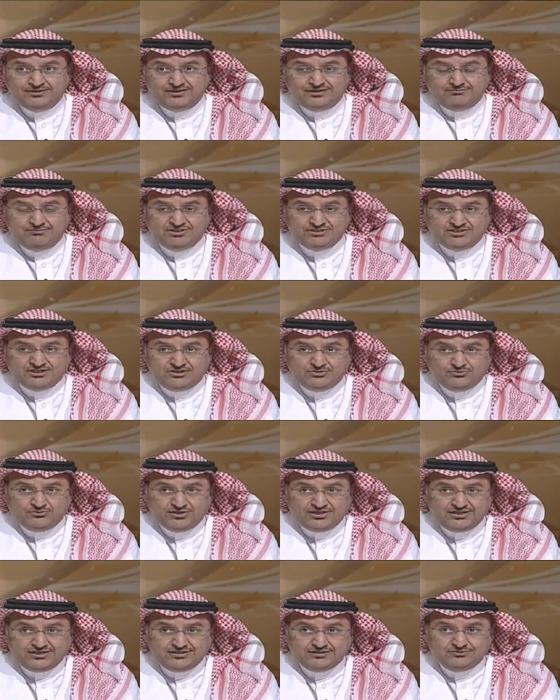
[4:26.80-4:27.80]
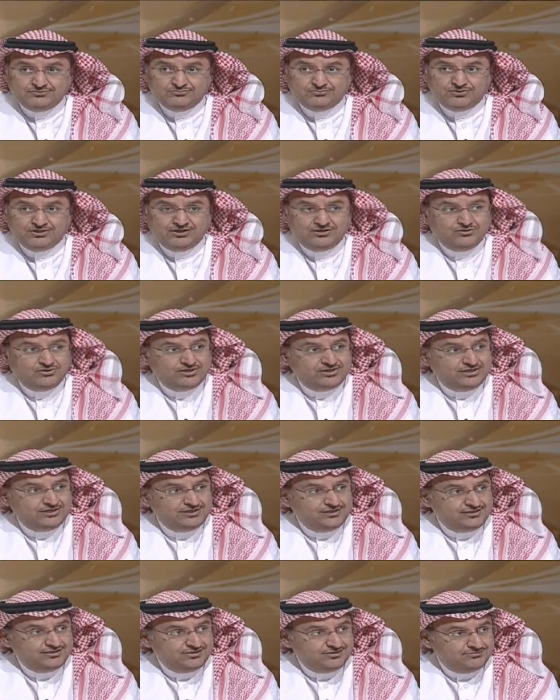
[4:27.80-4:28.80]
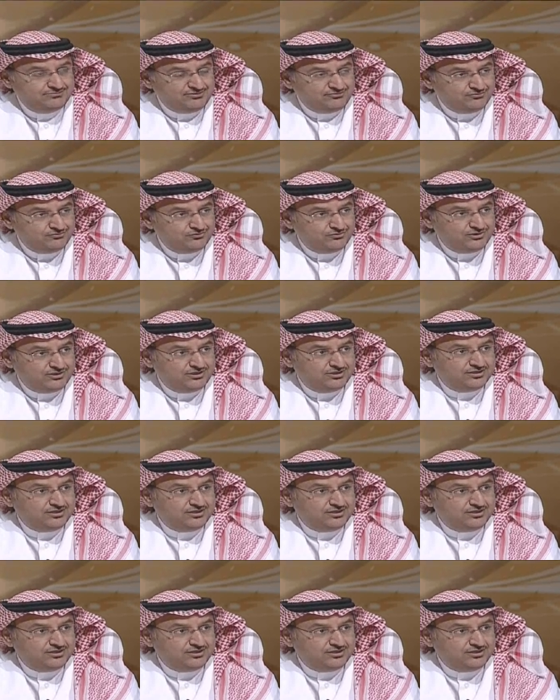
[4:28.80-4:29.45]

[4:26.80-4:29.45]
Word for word: لما جاء له واحد وقال له أنا عيني مفقوعة